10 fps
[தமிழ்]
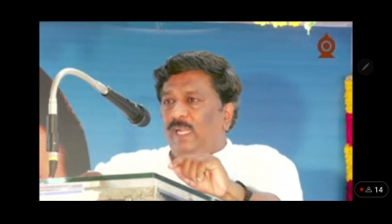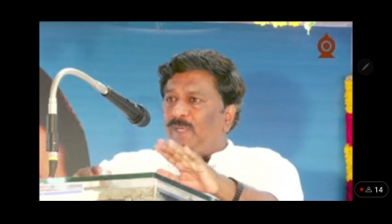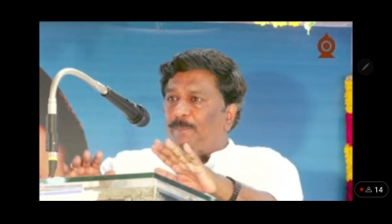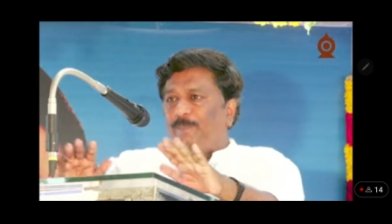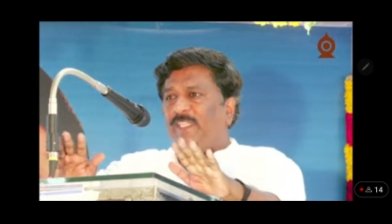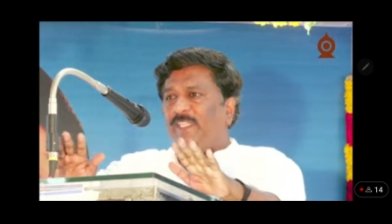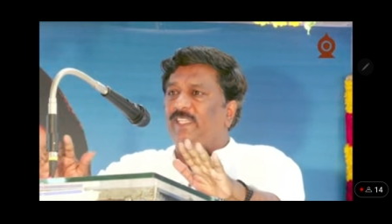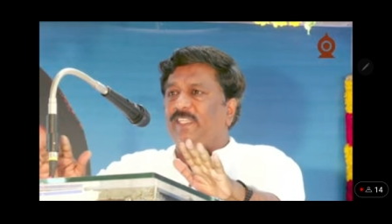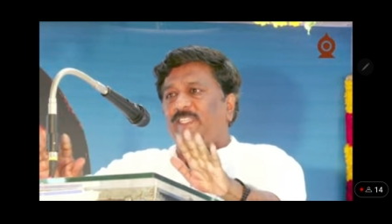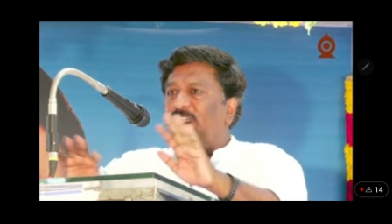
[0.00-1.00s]
நம்மளை
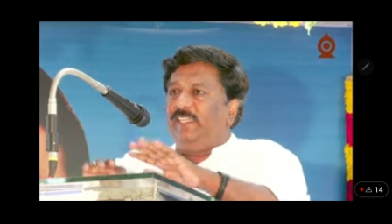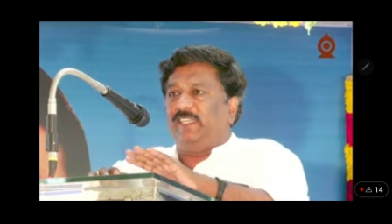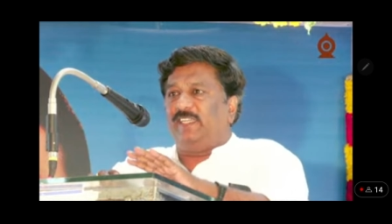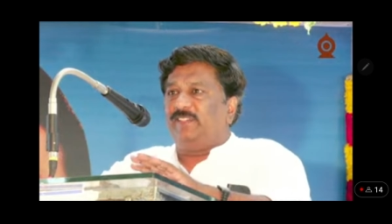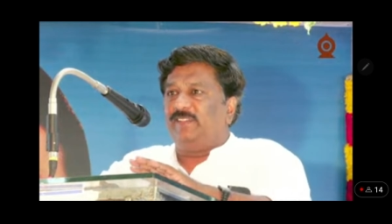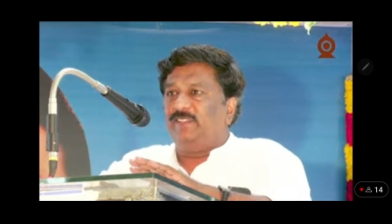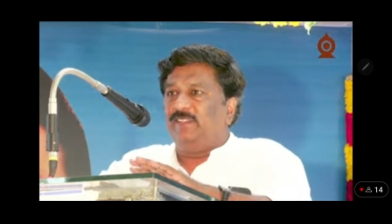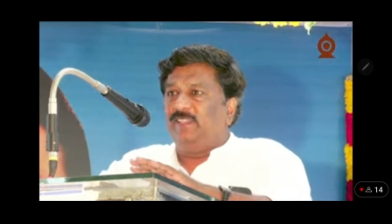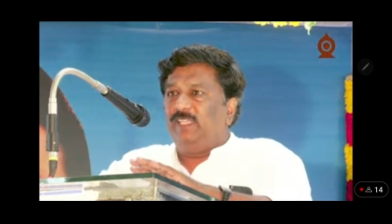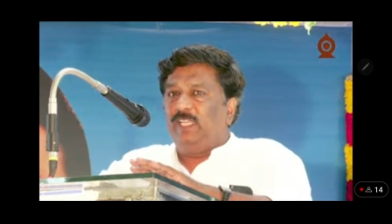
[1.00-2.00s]
பிரிக்கிறது என்னங்க
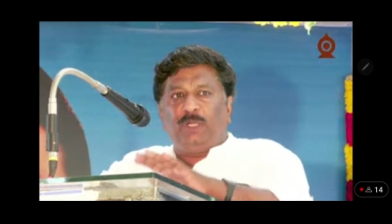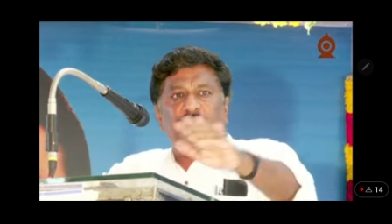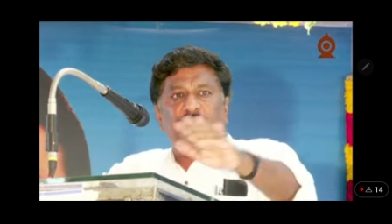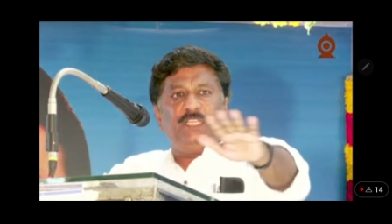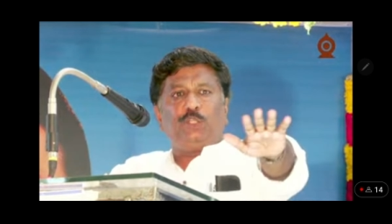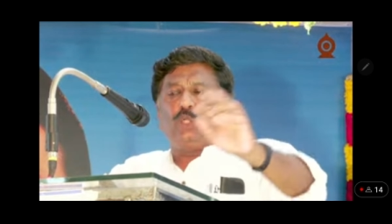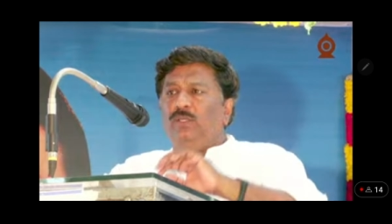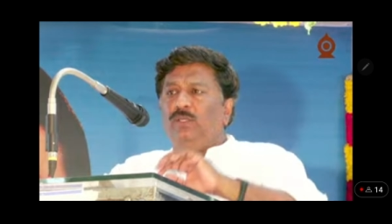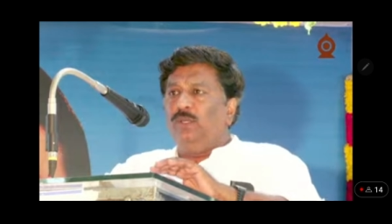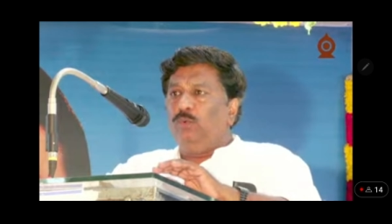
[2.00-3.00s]
இப்போ நம்ம
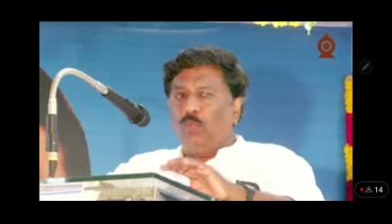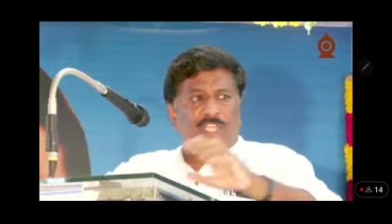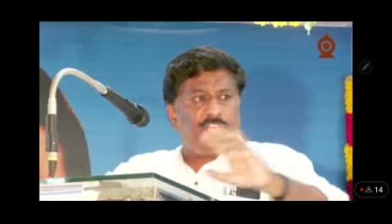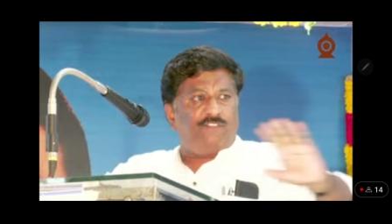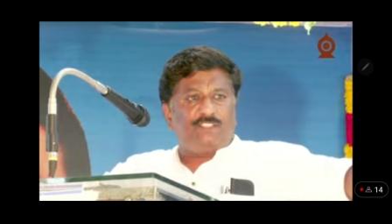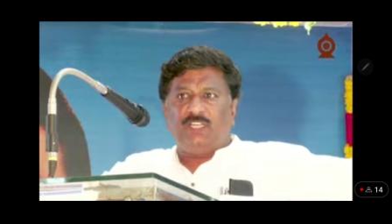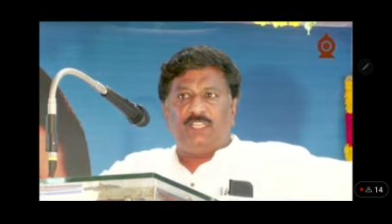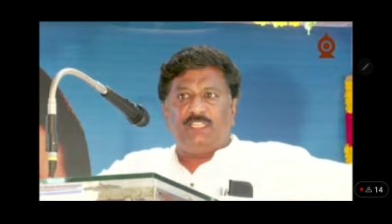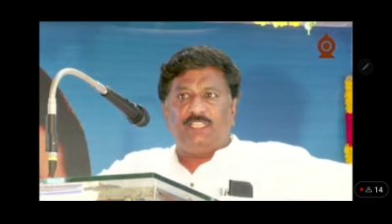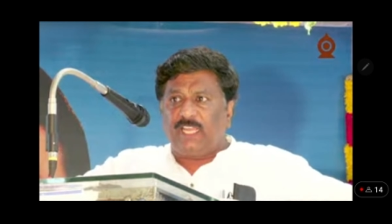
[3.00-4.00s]
இருக்கிறோம் ஒரே
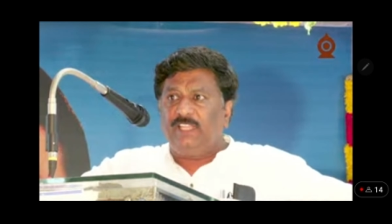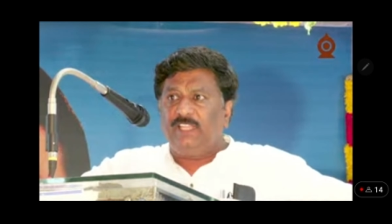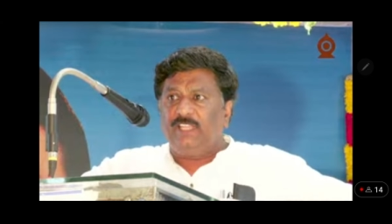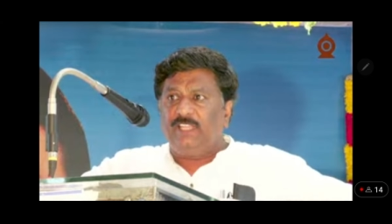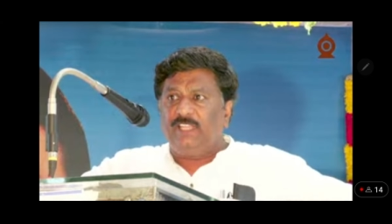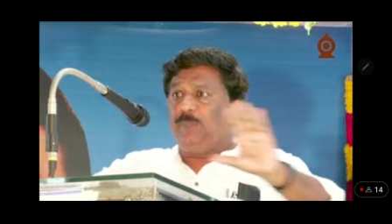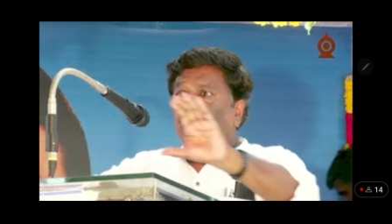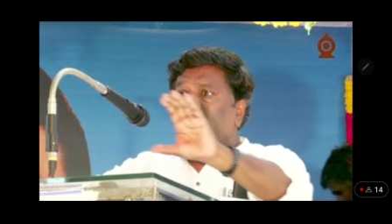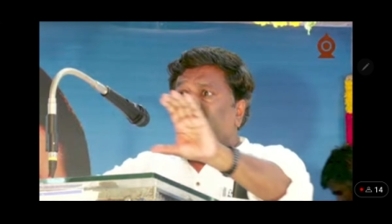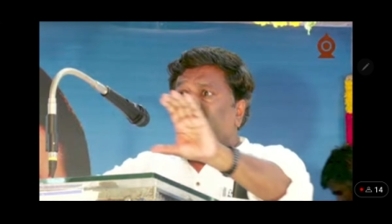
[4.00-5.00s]
வரிசையில் இருக்கிற ஐந்து ஐந்து
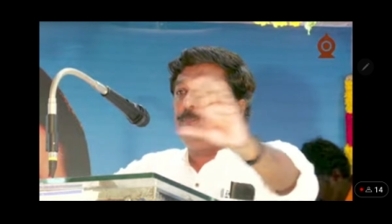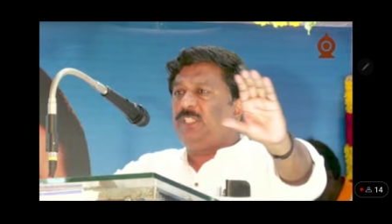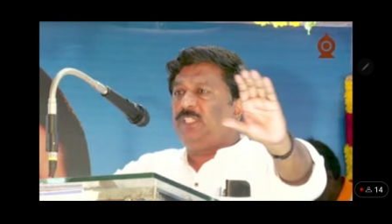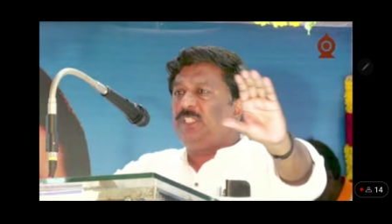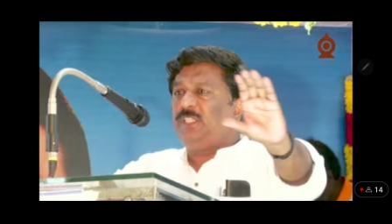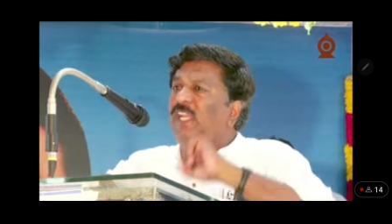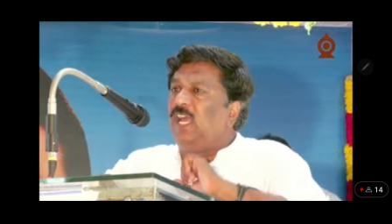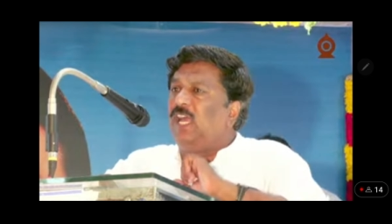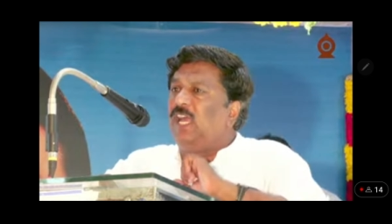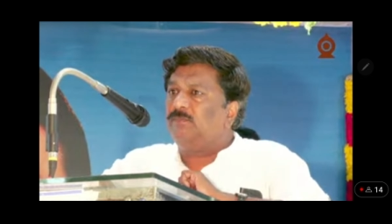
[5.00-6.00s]
பேர்களை பிரிப்பது
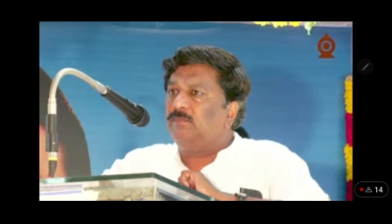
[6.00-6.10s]
எதெல்லாம்